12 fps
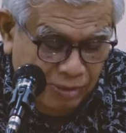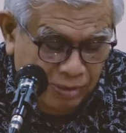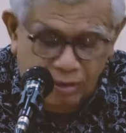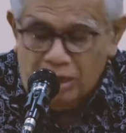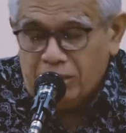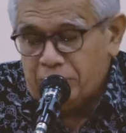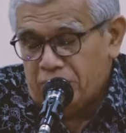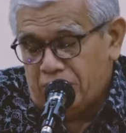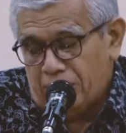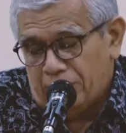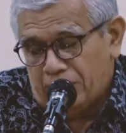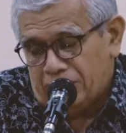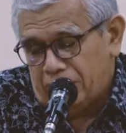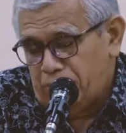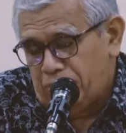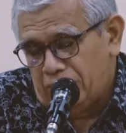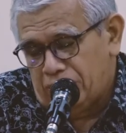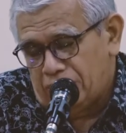dan mendapat
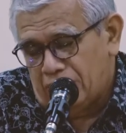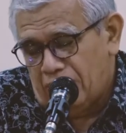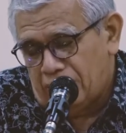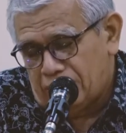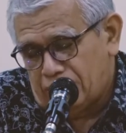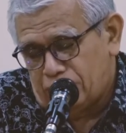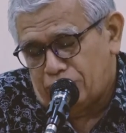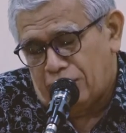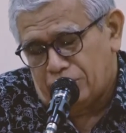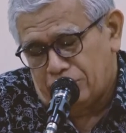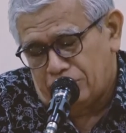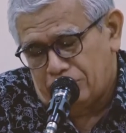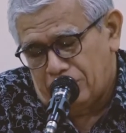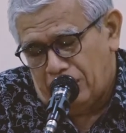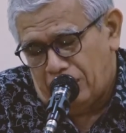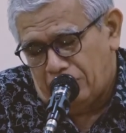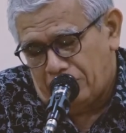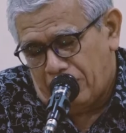diberi segala sesuatu
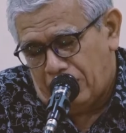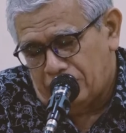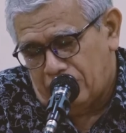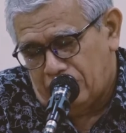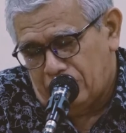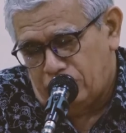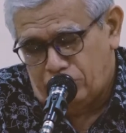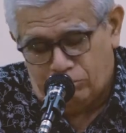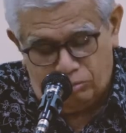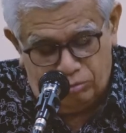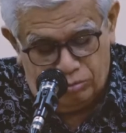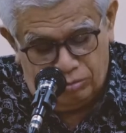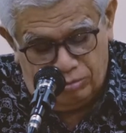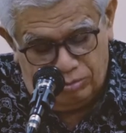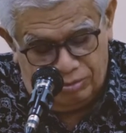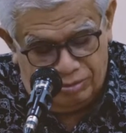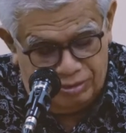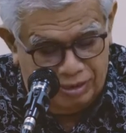dalam kerajaan itu.
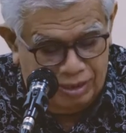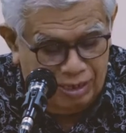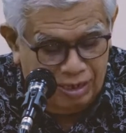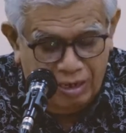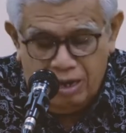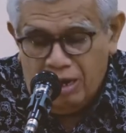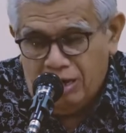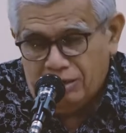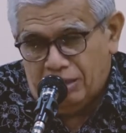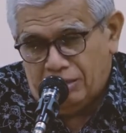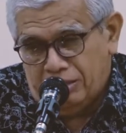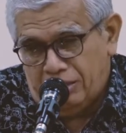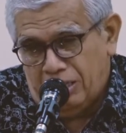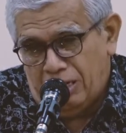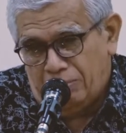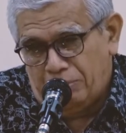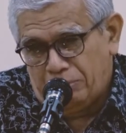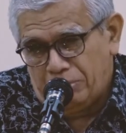Ya. Dan
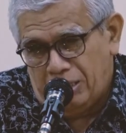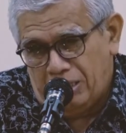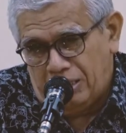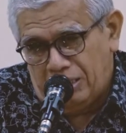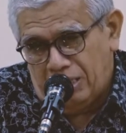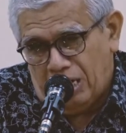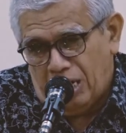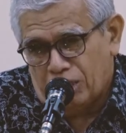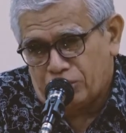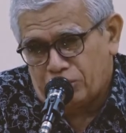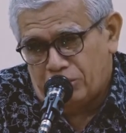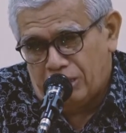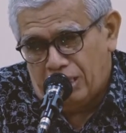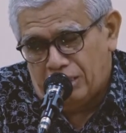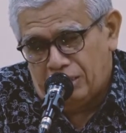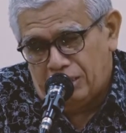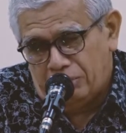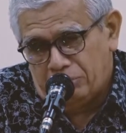dia memiliki arsun
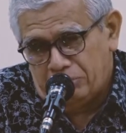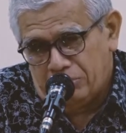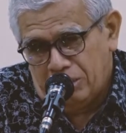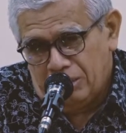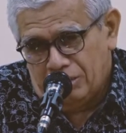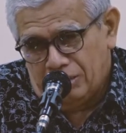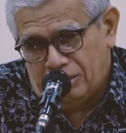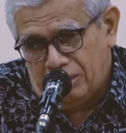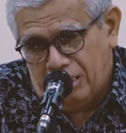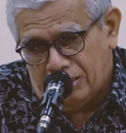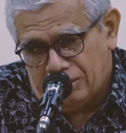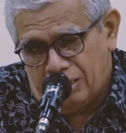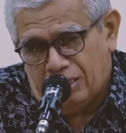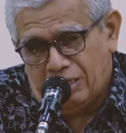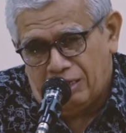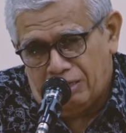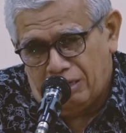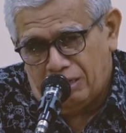azim,
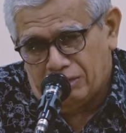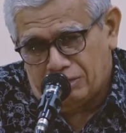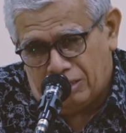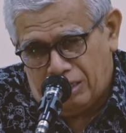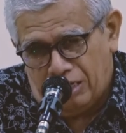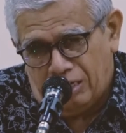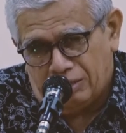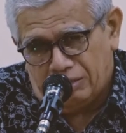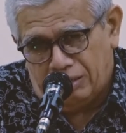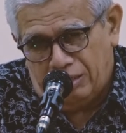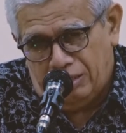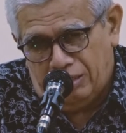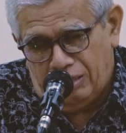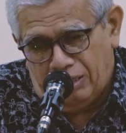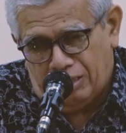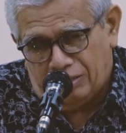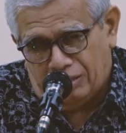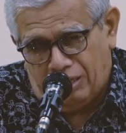singgasana yang sangat
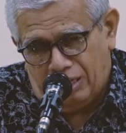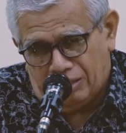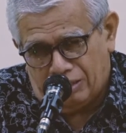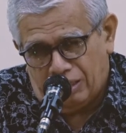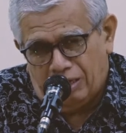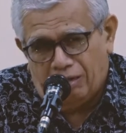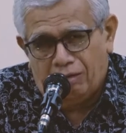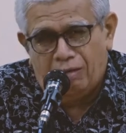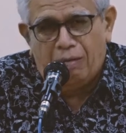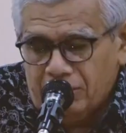indah, sangat elok